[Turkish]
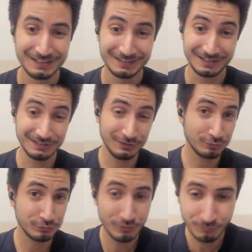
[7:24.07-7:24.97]
Dede de
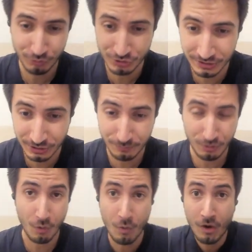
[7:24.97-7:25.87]
slow motion geliyor böyle
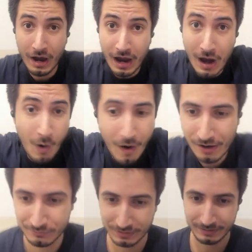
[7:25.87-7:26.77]
wow
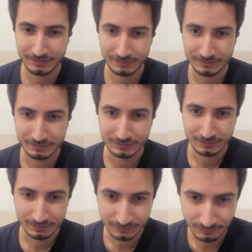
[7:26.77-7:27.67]
wow diye.
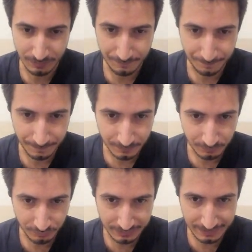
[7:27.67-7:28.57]
Tamam.
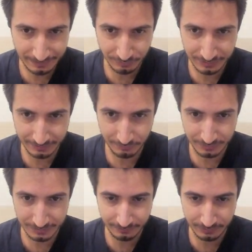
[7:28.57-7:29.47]
Okey okey
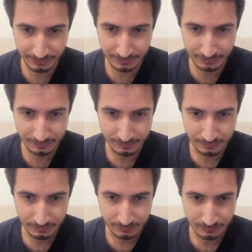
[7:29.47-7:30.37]
okey okey.
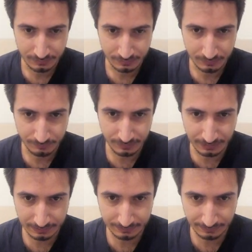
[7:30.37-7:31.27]
Bir
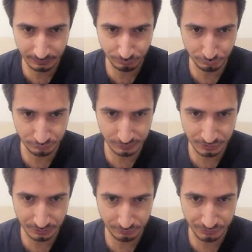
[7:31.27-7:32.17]
dakika dedenin üstünde
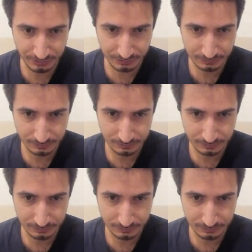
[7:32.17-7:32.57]
şey olacak.